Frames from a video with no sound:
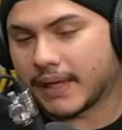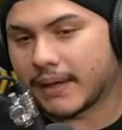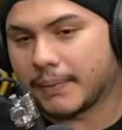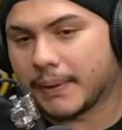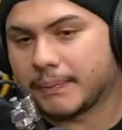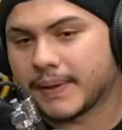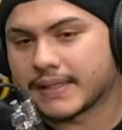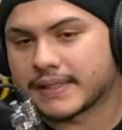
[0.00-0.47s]
Olha,
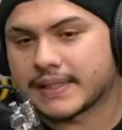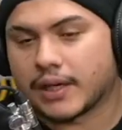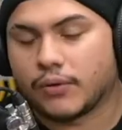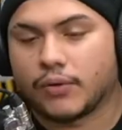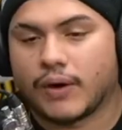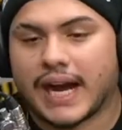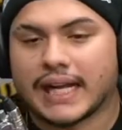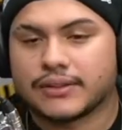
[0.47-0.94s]
parar pra
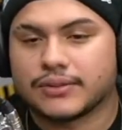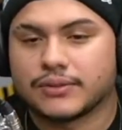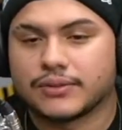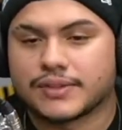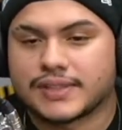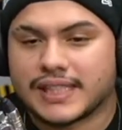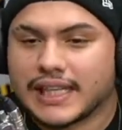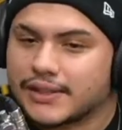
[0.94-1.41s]
pensar, o ato aí.
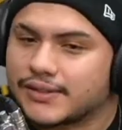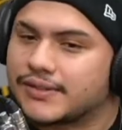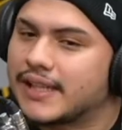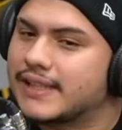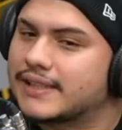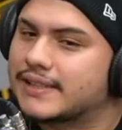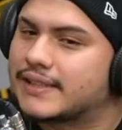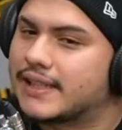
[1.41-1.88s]
do
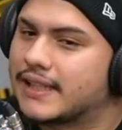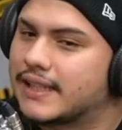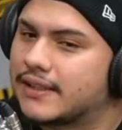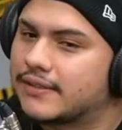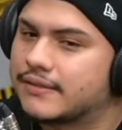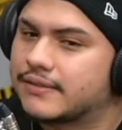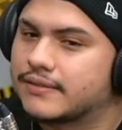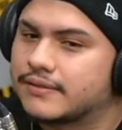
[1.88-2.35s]
sexo é
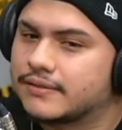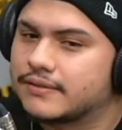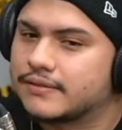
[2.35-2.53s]
estranho.